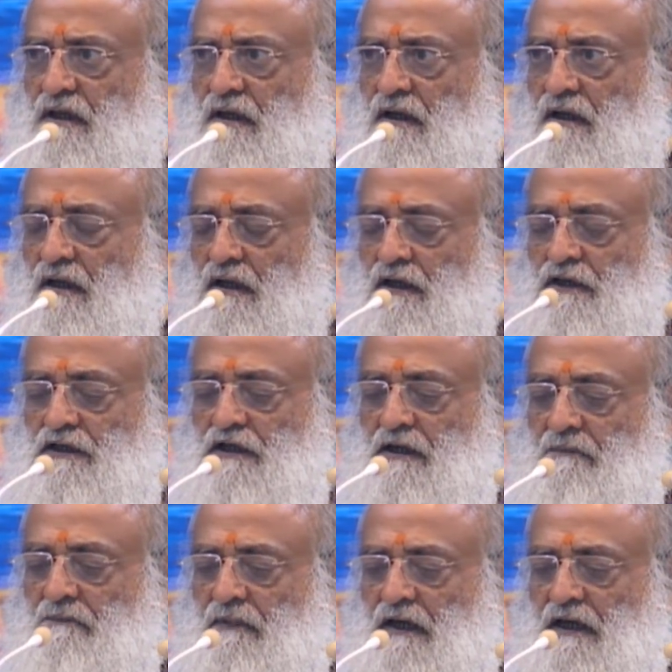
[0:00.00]
ये
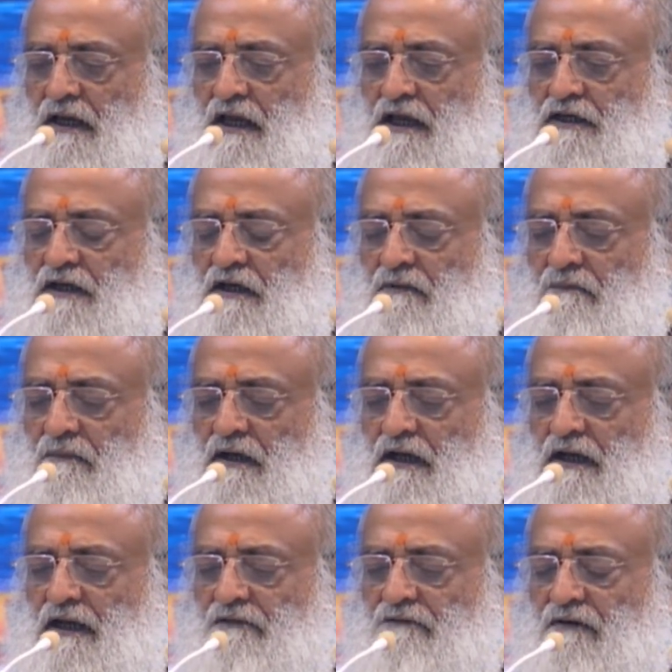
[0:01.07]
मिले ये मिले
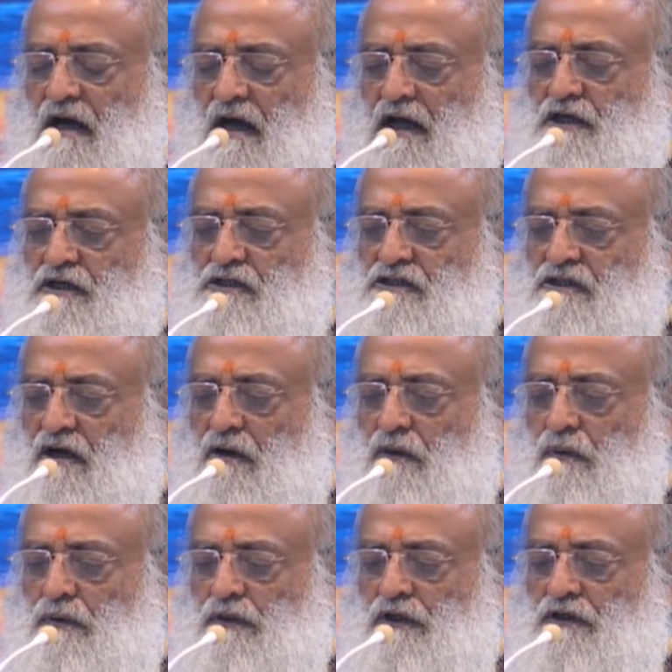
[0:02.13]
वहाँ इच्छा होती है
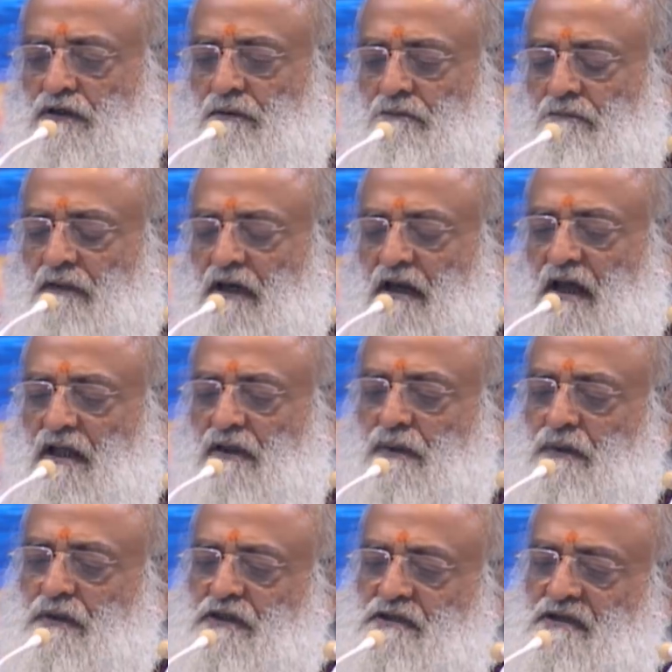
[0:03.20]
जब मिला तो
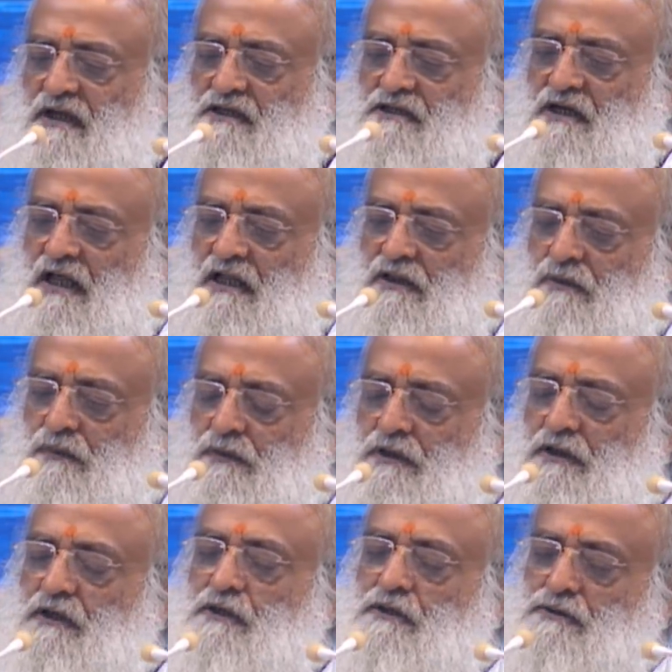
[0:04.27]
इच्छा शांत हुई
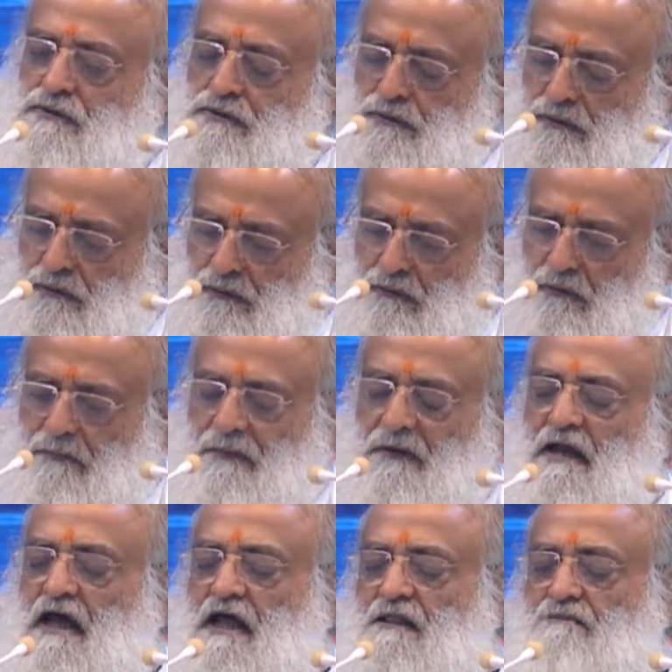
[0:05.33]
सुख तो अपने
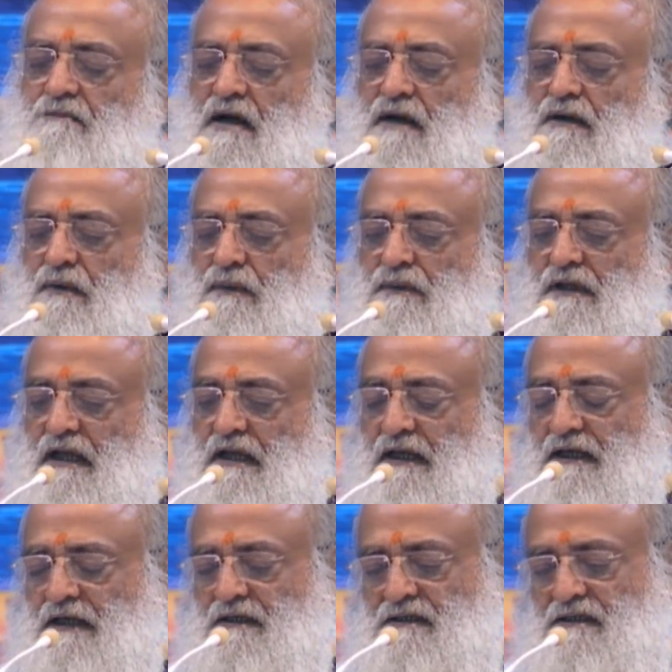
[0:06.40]
आत्मा का होता है लेकिन
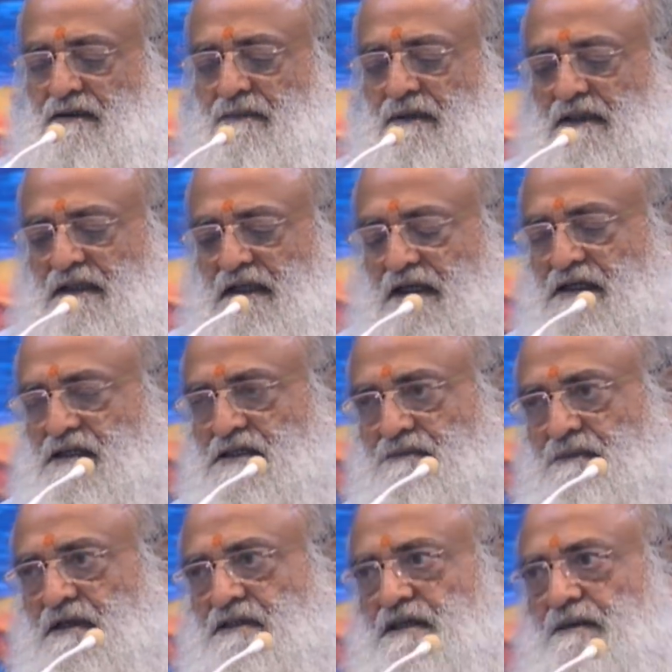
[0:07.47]
समझते इसमें से
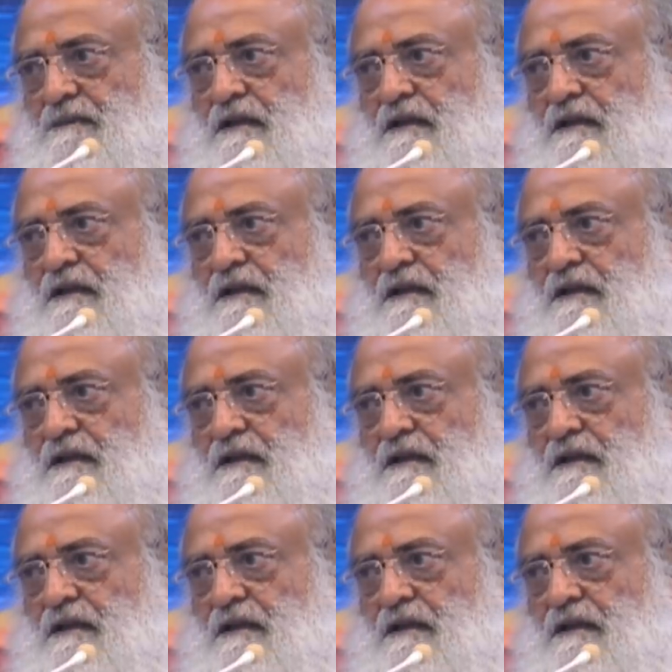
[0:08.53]
मिला